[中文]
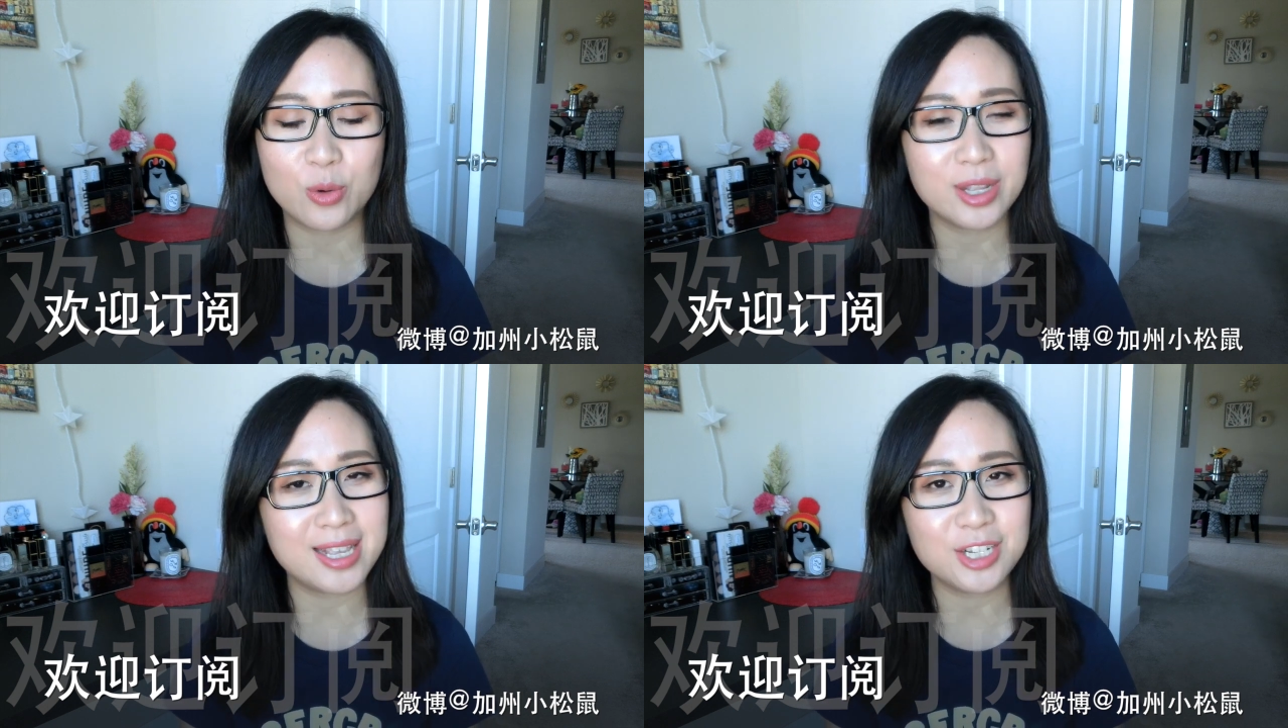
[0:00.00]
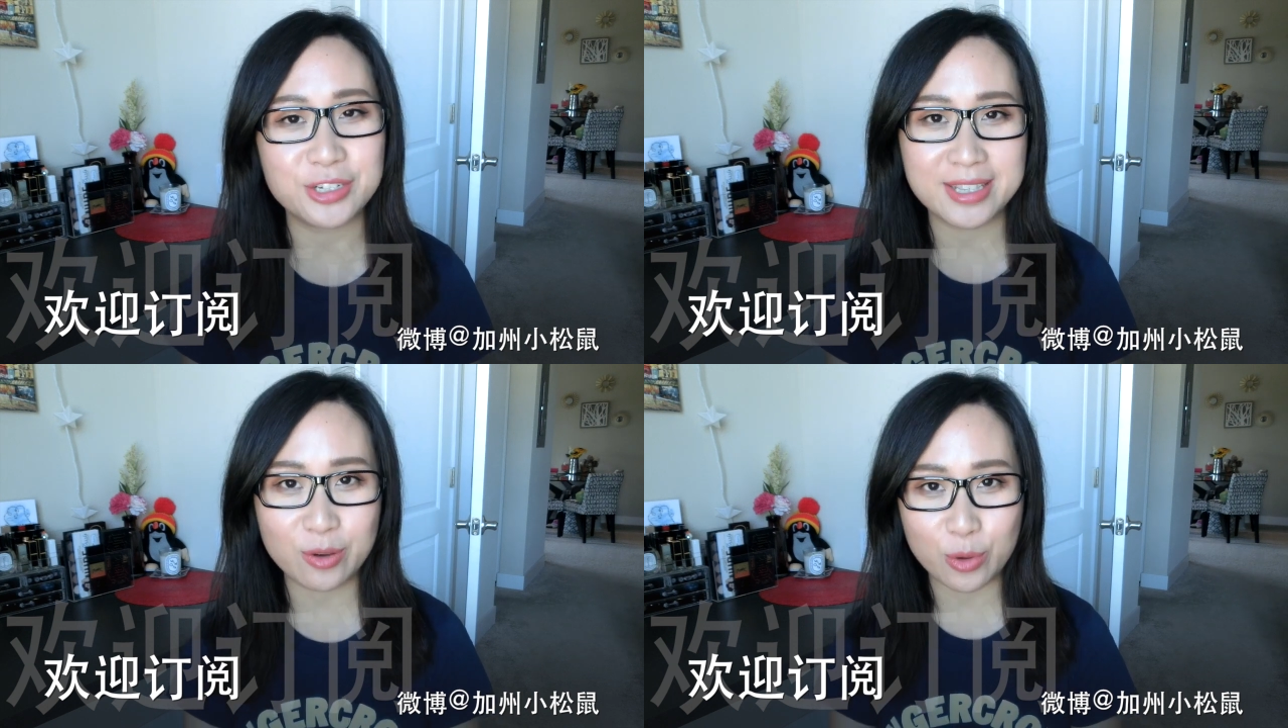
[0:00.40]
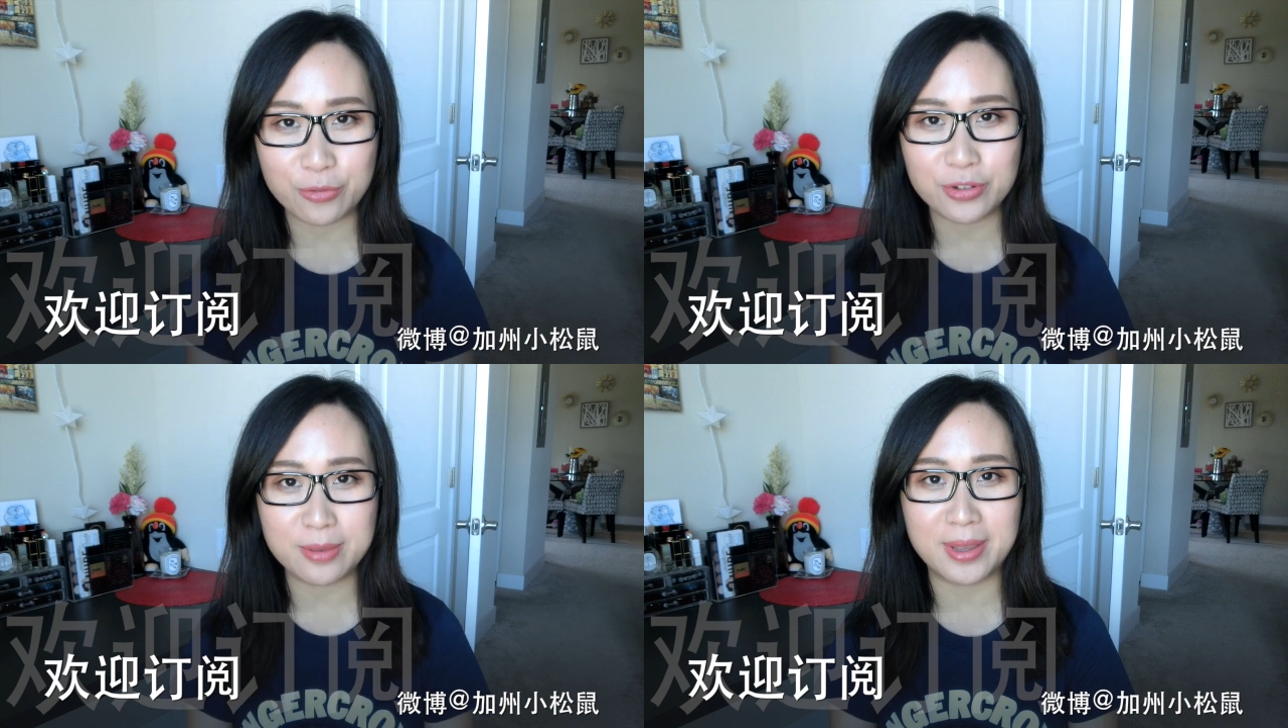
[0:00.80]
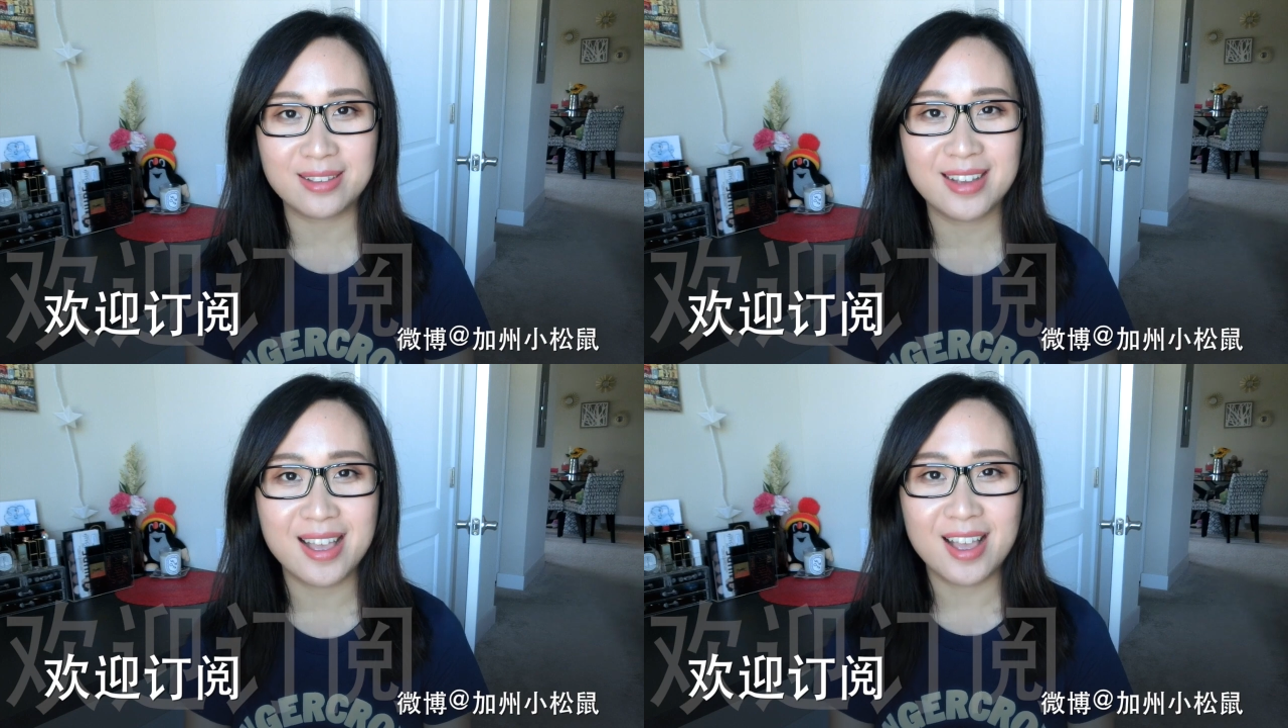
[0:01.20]
我会第一时间回复你们。
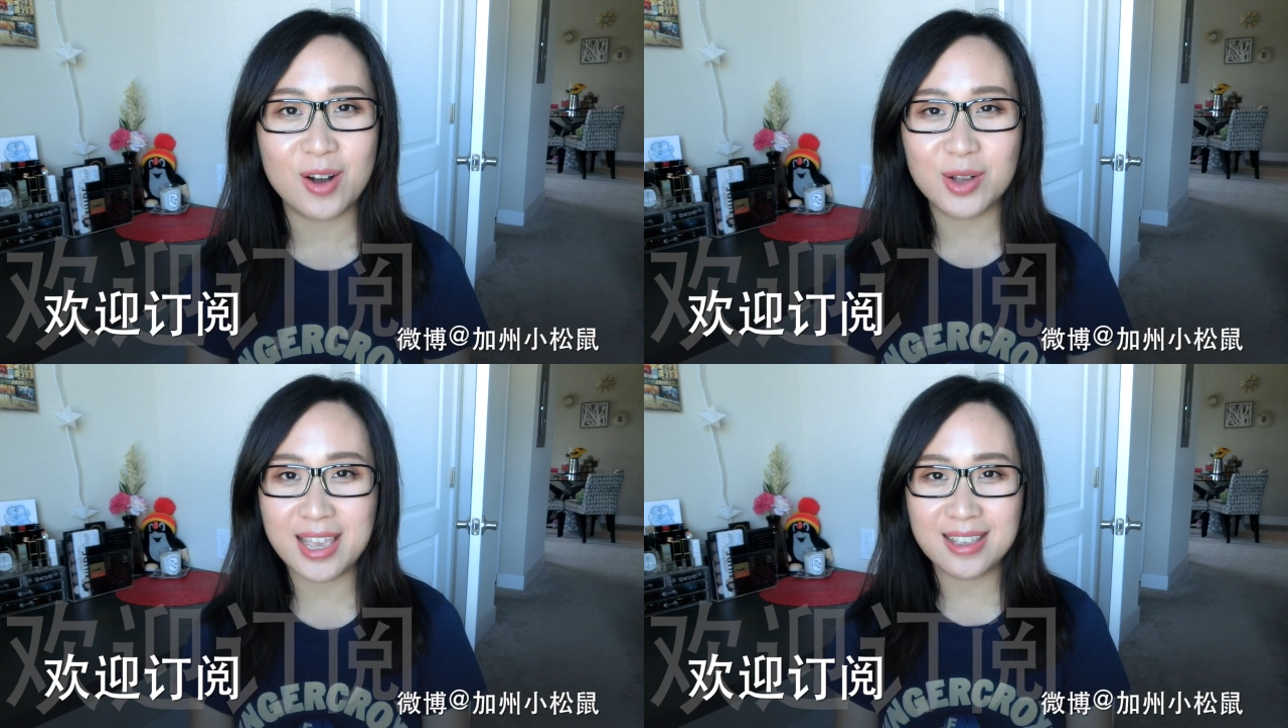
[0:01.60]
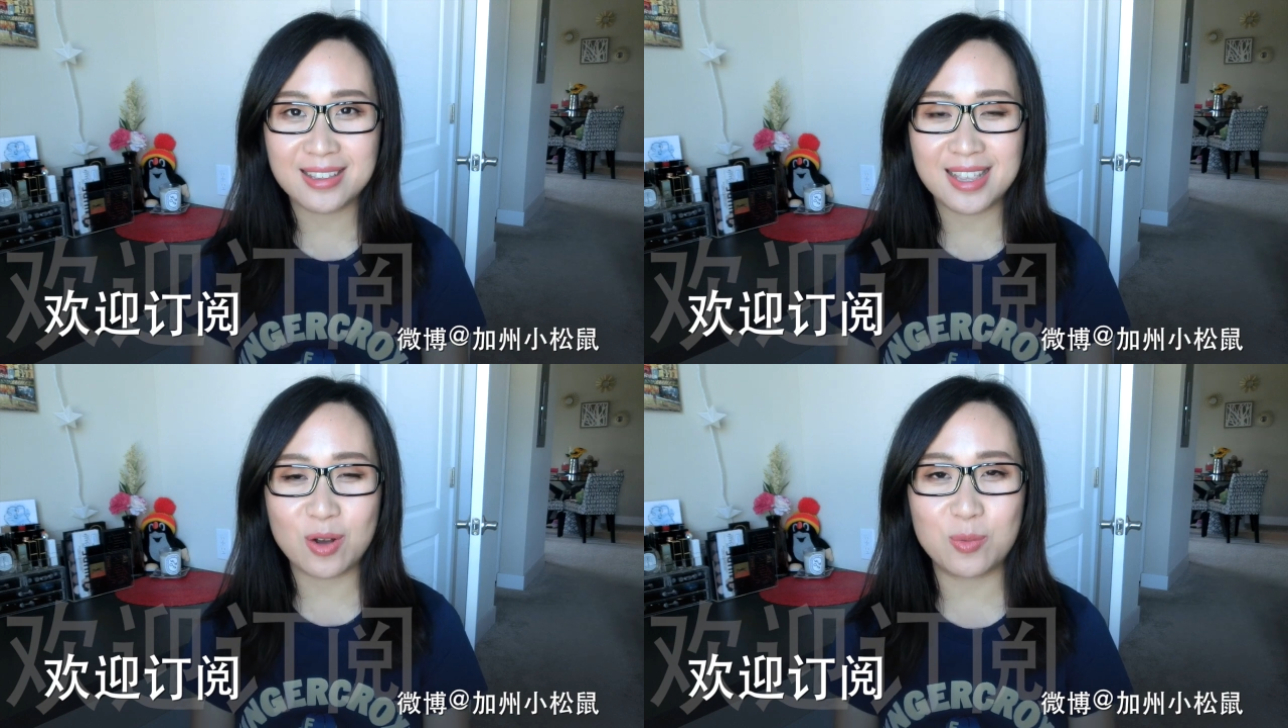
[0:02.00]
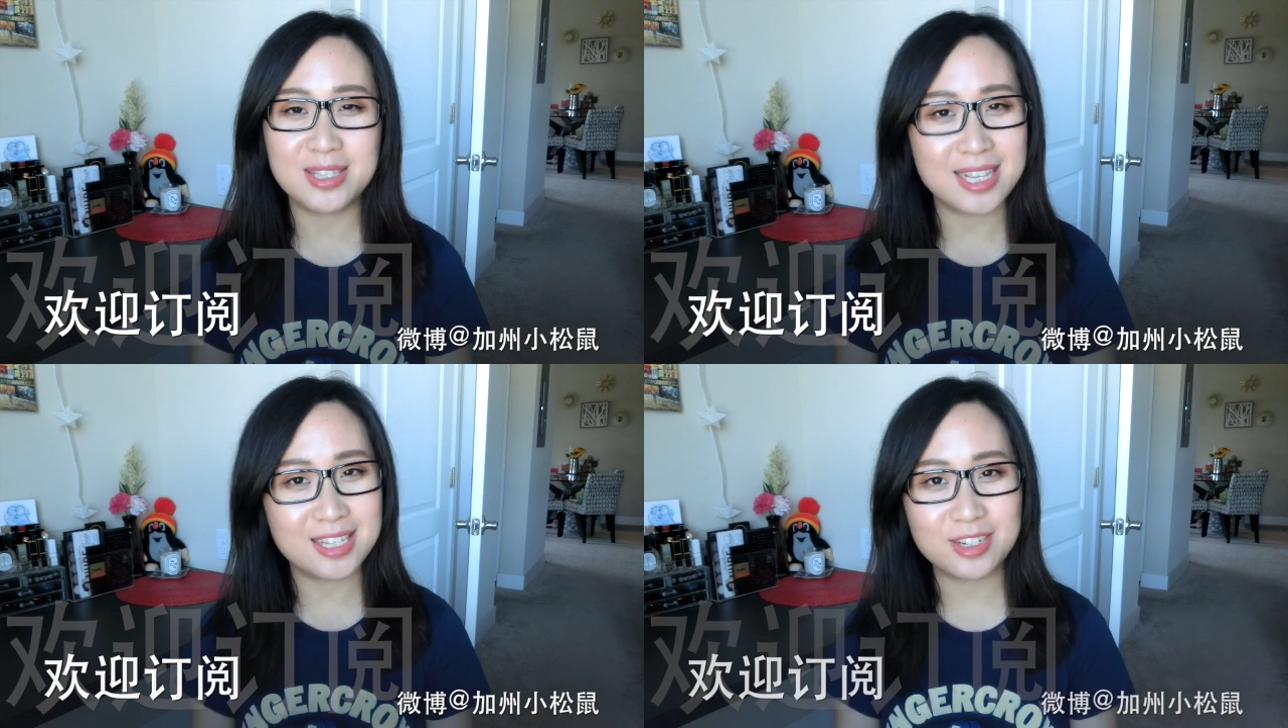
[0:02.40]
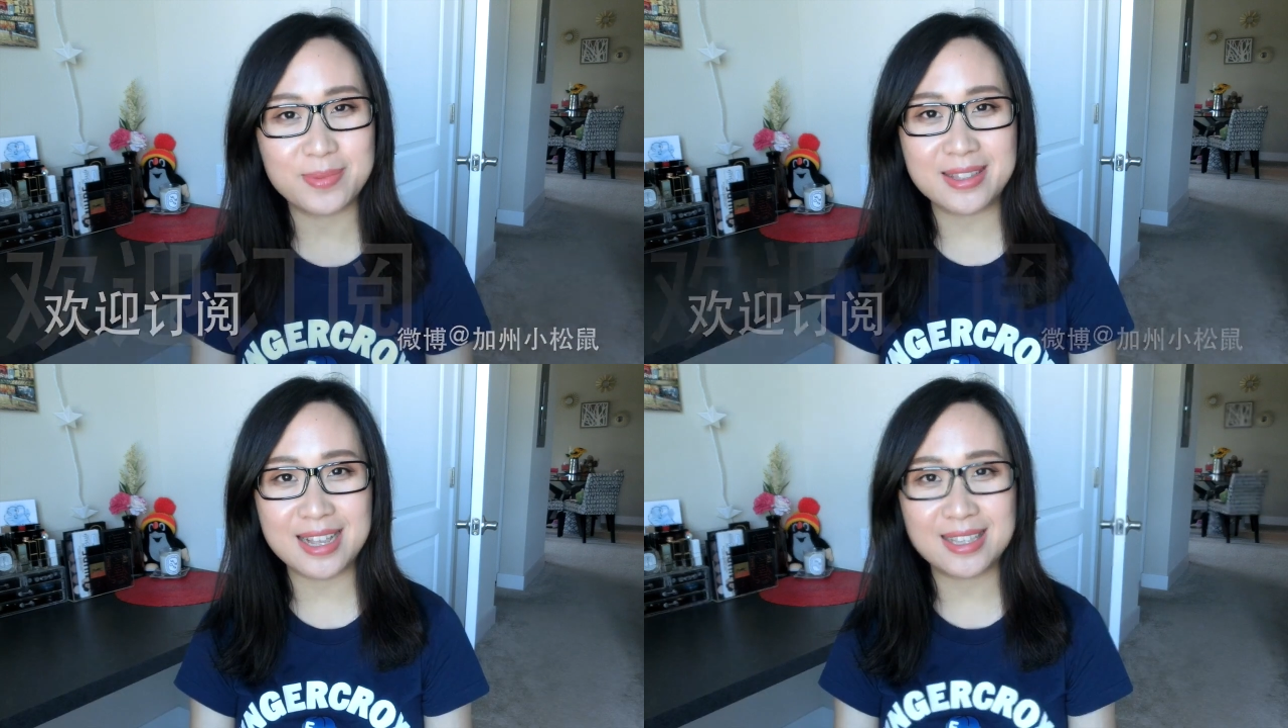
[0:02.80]
OK， 那我们下期视频再